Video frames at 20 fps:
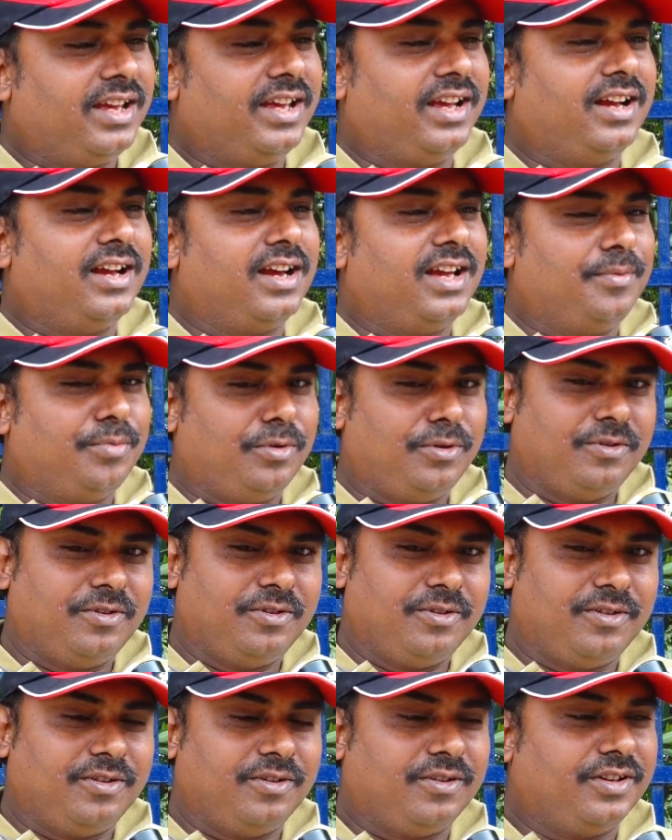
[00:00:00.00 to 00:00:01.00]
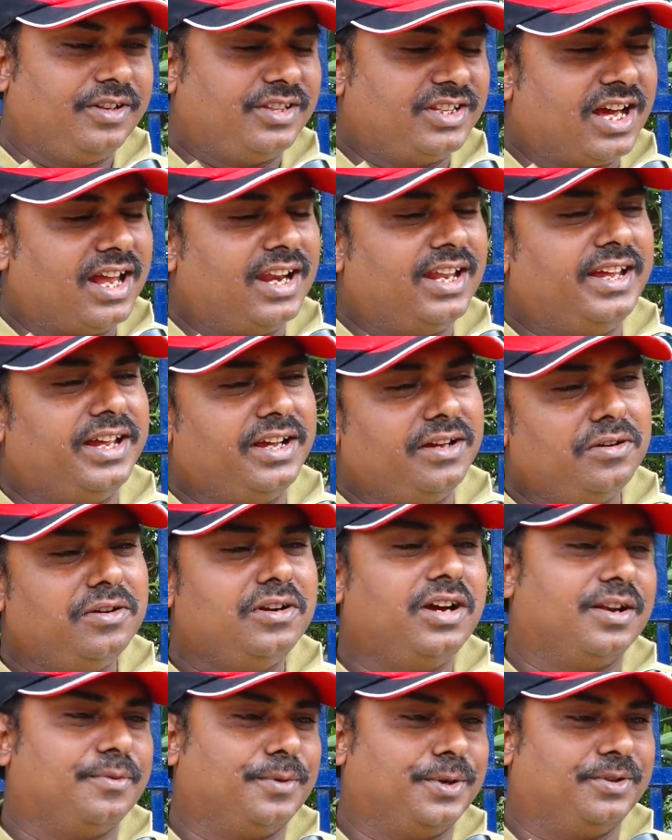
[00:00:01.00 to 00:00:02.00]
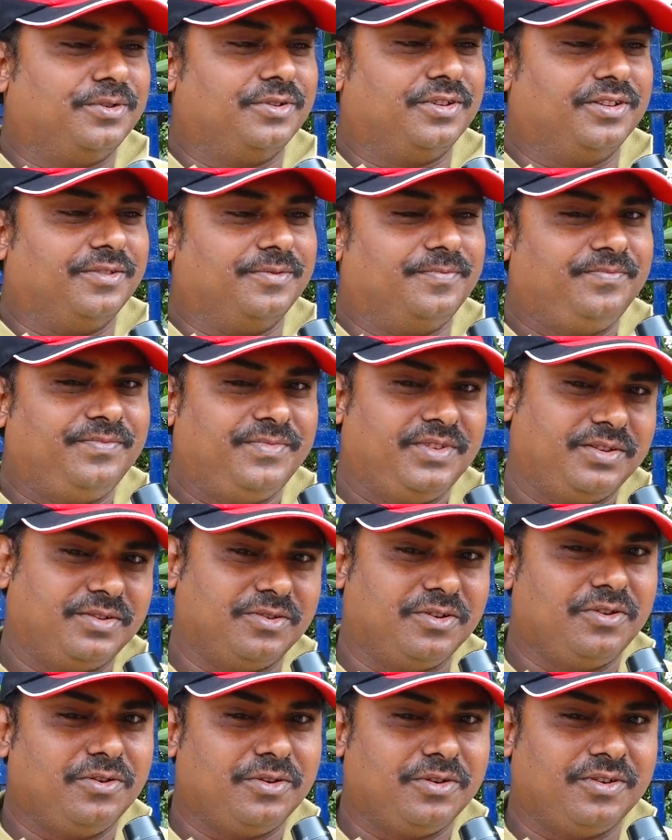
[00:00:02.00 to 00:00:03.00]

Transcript: ఇంకా ఇప్పుడు చాలా ఎంగు కనబడుతున్నారు సో